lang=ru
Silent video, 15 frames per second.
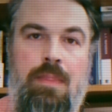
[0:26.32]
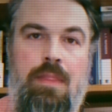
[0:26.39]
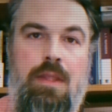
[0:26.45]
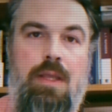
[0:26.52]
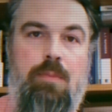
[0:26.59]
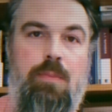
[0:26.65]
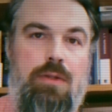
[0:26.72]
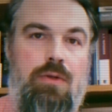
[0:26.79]

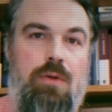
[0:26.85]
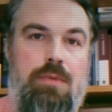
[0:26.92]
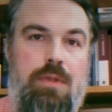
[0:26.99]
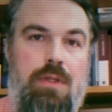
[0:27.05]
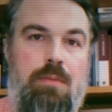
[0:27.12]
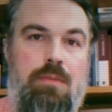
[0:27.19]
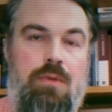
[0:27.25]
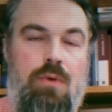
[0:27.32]
и,
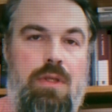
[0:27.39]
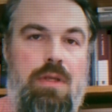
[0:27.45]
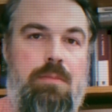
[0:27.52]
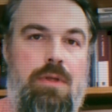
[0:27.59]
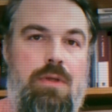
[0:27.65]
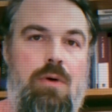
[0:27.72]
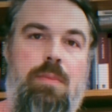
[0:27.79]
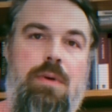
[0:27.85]
подобно многим
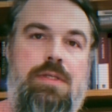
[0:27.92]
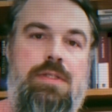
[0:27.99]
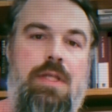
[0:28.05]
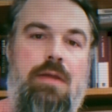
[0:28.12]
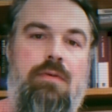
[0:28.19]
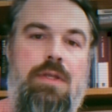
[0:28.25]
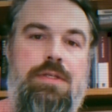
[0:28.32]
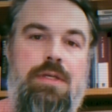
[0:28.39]
ее
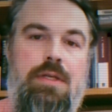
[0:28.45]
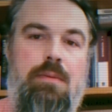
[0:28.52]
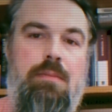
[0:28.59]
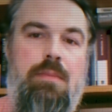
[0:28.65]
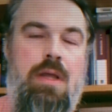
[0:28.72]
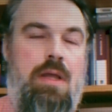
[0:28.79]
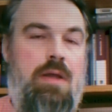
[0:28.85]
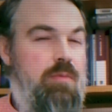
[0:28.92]

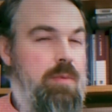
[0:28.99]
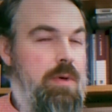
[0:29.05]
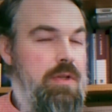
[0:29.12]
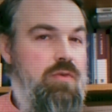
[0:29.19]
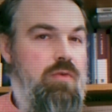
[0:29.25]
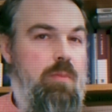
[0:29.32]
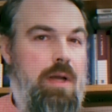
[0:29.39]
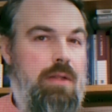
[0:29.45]
представителям,
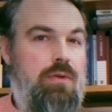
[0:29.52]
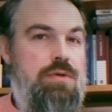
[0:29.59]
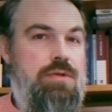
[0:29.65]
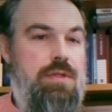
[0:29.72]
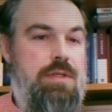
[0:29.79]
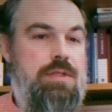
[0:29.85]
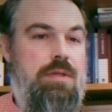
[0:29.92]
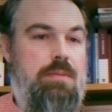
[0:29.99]

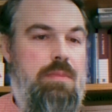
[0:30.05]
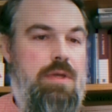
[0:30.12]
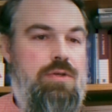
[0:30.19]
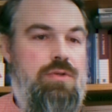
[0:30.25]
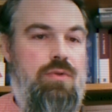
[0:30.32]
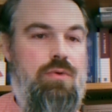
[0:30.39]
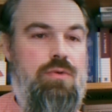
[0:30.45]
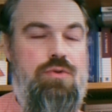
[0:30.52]
противоположности
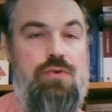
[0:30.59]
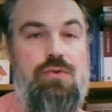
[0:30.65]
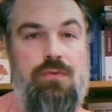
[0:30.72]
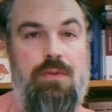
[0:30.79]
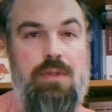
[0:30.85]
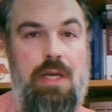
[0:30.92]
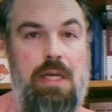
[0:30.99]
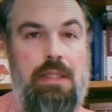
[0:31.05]
между
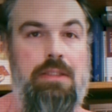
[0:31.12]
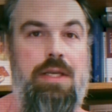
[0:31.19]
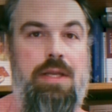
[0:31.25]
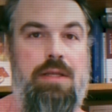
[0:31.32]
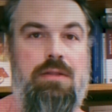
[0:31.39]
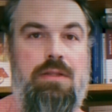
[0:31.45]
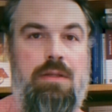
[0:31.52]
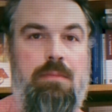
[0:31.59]

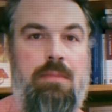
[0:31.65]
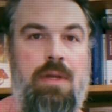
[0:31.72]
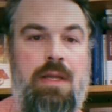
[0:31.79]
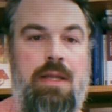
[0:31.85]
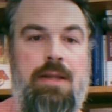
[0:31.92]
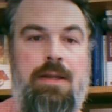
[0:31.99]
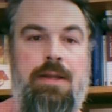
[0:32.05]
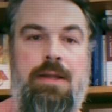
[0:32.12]
чувственно-конкретным,
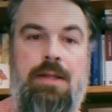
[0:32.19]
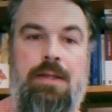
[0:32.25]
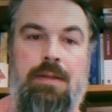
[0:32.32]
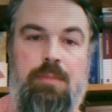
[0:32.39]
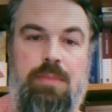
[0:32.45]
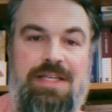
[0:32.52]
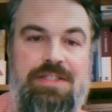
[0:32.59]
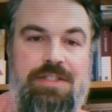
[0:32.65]

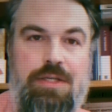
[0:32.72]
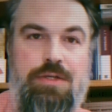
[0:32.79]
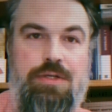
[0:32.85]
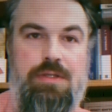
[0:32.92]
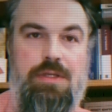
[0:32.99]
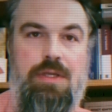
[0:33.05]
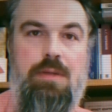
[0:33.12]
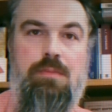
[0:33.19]

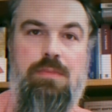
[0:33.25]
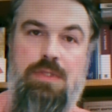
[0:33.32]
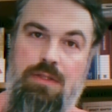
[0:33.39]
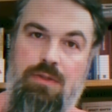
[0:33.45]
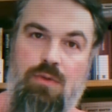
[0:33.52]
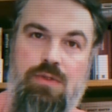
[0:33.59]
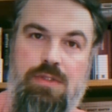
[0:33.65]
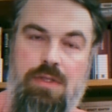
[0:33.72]
пластическим с
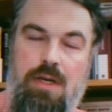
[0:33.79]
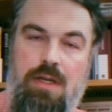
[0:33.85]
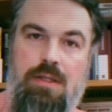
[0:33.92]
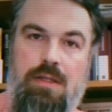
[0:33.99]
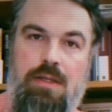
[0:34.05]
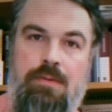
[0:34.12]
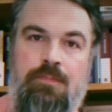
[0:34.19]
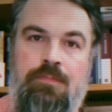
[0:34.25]
одной
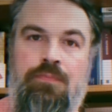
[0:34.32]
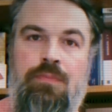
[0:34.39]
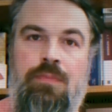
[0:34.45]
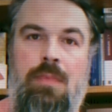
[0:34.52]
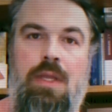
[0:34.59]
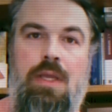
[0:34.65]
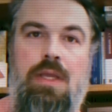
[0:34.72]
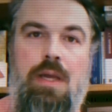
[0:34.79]
стороны
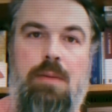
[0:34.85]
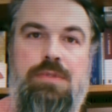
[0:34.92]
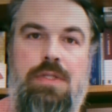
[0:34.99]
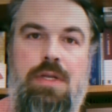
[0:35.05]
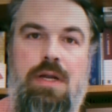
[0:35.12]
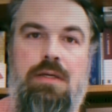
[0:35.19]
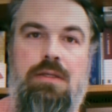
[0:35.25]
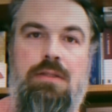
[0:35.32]
и
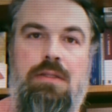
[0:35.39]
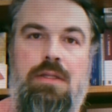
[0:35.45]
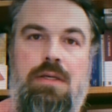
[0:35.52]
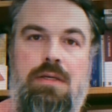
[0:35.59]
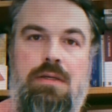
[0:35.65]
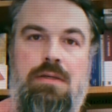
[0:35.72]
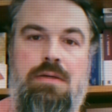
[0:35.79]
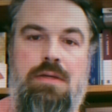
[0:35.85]

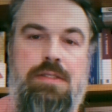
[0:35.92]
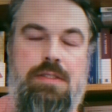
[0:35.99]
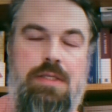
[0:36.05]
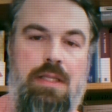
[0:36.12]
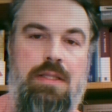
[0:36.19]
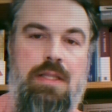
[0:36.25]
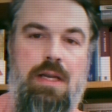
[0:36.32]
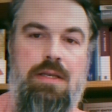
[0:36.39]

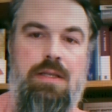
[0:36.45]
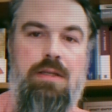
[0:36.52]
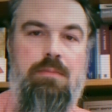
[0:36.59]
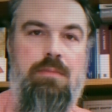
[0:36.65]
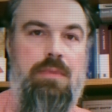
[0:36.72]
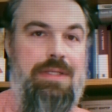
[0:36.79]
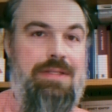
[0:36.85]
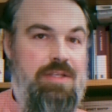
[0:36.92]

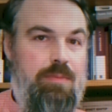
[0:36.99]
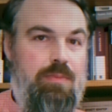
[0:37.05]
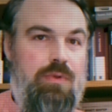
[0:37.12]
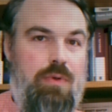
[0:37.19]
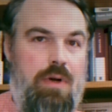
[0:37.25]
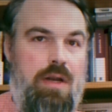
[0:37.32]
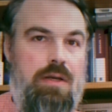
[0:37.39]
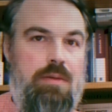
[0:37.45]
абстрактно-рациональным,
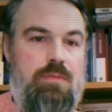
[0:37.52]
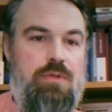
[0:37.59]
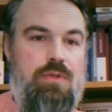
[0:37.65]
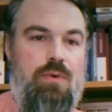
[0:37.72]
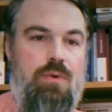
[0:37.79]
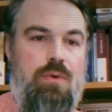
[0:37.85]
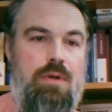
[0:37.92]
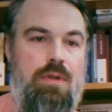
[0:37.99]
концептуальным с
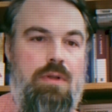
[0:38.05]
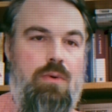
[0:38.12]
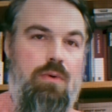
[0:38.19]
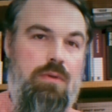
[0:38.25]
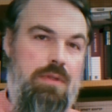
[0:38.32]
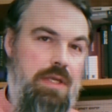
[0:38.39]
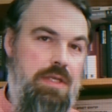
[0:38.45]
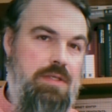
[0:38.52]
другой,
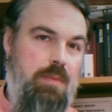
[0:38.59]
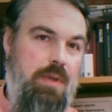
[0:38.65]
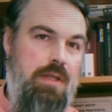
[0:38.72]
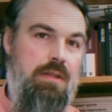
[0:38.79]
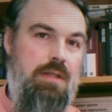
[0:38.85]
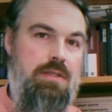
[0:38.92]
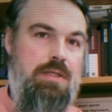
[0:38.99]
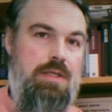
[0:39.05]
он
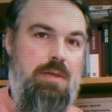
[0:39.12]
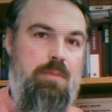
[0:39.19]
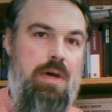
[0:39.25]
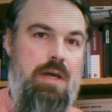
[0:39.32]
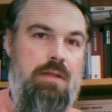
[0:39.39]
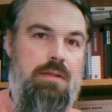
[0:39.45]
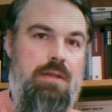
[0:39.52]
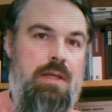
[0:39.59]
неизменно
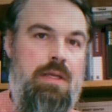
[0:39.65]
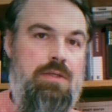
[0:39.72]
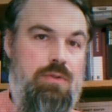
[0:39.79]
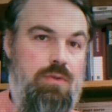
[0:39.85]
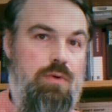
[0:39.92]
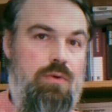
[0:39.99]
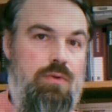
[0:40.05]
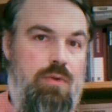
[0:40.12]
занимает
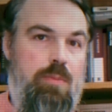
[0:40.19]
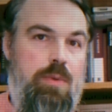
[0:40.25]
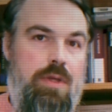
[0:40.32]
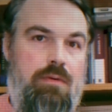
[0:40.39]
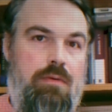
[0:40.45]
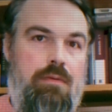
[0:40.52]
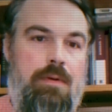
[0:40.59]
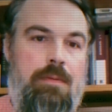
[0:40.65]
сторону
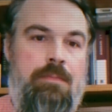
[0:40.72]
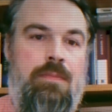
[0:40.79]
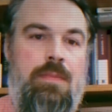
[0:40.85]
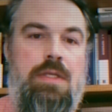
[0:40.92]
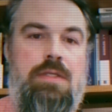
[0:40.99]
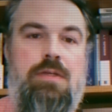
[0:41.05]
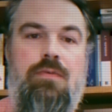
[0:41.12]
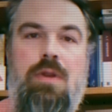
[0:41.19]
первого.
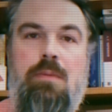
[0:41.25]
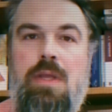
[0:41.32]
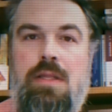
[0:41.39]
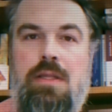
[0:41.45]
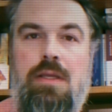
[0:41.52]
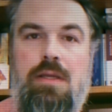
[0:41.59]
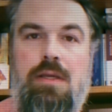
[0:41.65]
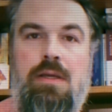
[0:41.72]

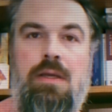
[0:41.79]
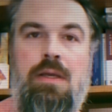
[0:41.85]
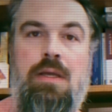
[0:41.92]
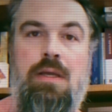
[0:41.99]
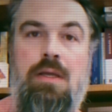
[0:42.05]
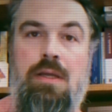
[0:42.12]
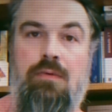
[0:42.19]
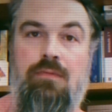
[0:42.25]
Современники
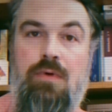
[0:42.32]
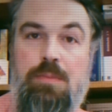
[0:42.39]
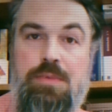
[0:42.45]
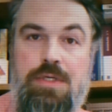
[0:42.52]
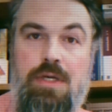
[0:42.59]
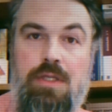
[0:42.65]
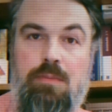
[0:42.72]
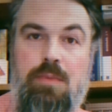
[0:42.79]

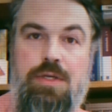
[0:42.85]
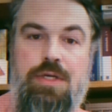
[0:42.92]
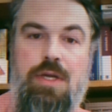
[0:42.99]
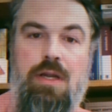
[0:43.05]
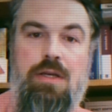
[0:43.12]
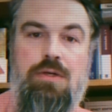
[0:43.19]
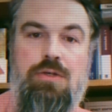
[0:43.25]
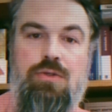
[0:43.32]
Вообще
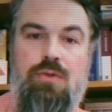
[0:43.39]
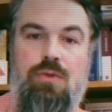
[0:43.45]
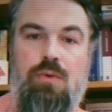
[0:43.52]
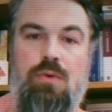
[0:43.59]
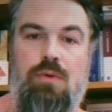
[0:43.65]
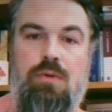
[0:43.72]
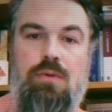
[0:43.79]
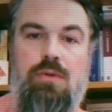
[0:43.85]
отмечали,
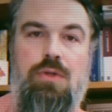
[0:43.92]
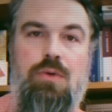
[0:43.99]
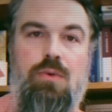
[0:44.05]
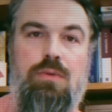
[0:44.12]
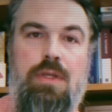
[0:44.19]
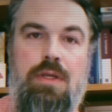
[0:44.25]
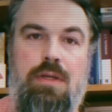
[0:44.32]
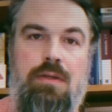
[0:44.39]
что
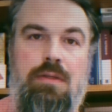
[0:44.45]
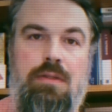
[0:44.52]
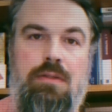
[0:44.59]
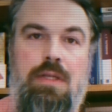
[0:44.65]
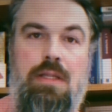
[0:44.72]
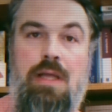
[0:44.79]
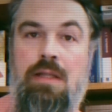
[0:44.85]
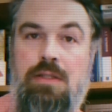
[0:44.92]
Юнгер —
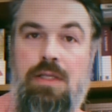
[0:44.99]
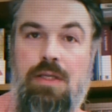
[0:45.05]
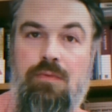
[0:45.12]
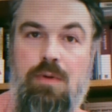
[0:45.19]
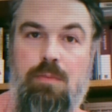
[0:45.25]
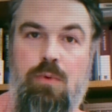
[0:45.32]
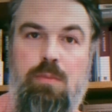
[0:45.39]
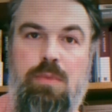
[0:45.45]

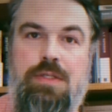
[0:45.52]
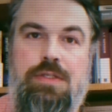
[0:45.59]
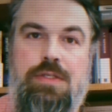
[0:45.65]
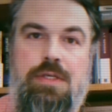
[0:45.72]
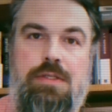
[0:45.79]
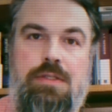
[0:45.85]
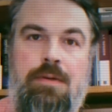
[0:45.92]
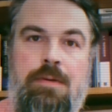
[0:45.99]
талантливый
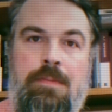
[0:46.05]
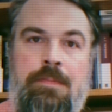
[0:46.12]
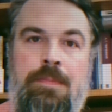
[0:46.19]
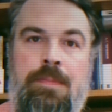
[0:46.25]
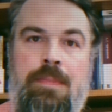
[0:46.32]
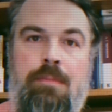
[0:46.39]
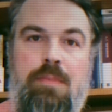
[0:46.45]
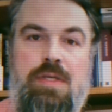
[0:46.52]
публицист,
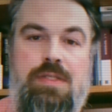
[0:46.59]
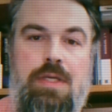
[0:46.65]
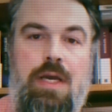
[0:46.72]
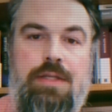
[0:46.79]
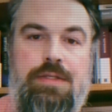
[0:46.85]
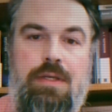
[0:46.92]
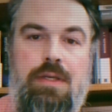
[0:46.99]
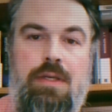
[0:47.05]

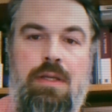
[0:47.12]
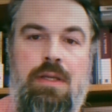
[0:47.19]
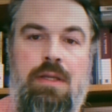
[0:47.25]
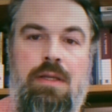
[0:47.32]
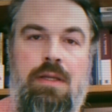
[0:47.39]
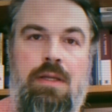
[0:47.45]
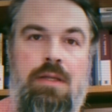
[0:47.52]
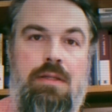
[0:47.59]
писатель,
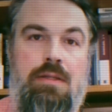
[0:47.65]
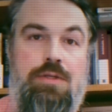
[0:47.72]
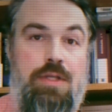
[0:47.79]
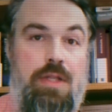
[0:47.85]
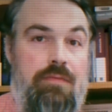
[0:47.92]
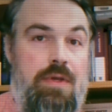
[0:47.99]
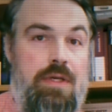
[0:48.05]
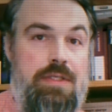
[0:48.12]

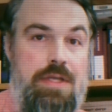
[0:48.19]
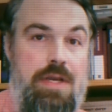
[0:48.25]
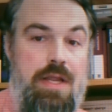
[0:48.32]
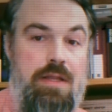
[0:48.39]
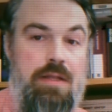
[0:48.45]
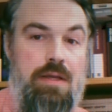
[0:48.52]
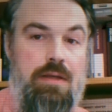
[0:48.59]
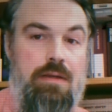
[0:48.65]
человек
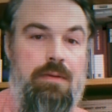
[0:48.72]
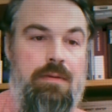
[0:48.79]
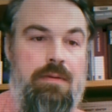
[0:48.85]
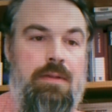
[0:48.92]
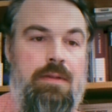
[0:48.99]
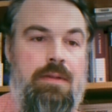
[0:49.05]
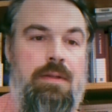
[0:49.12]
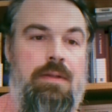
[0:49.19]
зрения.
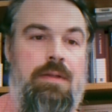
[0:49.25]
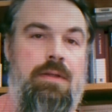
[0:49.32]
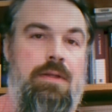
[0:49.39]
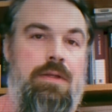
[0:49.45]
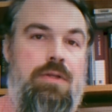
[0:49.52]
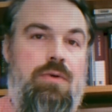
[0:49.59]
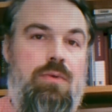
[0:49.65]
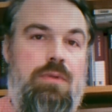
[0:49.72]

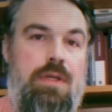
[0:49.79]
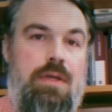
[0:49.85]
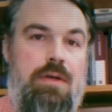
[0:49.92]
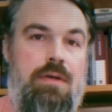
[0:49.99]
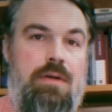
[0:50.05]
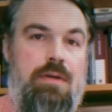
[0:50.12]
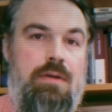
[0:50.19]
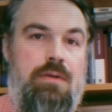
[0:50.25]

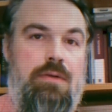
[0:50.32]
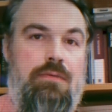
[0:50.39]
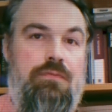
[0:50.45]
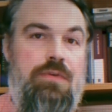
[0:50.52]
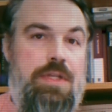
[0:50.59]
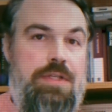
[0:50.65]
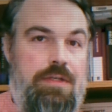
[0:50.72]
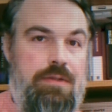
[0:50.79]
Юнгер
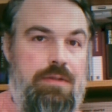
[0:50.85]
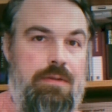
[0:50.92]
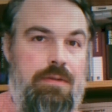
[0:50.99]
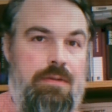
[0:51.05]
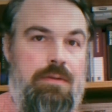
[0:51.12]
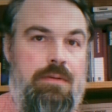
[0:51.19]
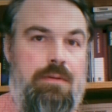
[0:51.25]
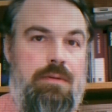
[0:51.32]
видит,
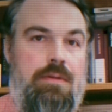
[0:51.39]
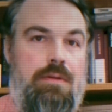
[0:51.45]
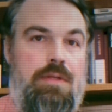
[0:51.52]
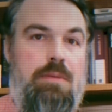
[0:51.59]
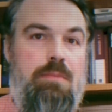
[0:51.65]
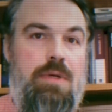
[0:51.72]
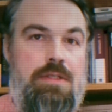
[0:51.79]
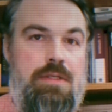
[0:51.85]

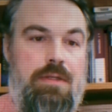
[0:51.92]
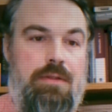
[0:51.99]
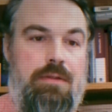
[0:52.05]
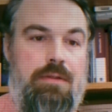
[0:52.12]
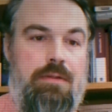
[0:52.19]
не мыслит.